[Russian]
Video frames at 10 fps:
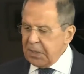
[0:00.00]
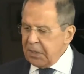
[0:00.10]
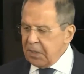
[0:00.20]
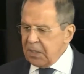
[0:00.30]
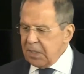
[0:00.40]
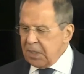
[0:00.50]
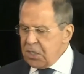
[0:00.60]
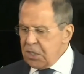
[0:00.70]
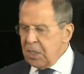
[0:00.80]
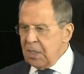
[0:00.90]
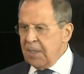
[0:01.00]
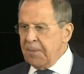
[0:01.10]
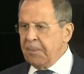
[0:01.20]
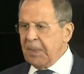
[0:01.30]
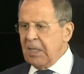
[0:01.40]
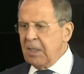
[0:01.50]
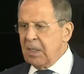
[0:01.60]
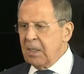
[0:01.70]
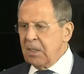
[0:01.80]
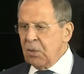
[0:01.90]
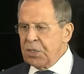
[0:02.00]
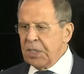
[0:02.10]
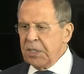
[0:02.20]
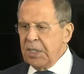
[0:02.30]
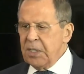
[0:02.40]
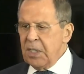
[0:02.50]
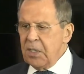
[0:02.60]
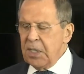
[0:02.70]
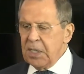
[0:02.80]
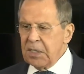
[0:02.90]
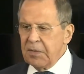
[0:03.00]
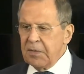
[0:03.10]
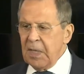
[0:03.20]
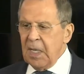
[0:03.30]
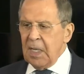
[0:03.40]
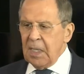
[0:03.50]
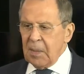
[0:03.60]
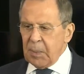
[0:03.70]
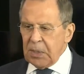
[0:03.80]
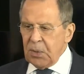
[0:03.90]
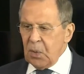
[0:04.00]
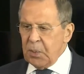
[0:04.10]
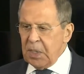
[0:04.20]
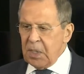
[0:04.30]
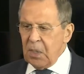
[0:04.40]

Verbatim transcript: непосредственное значение с точки зрения интересов подъема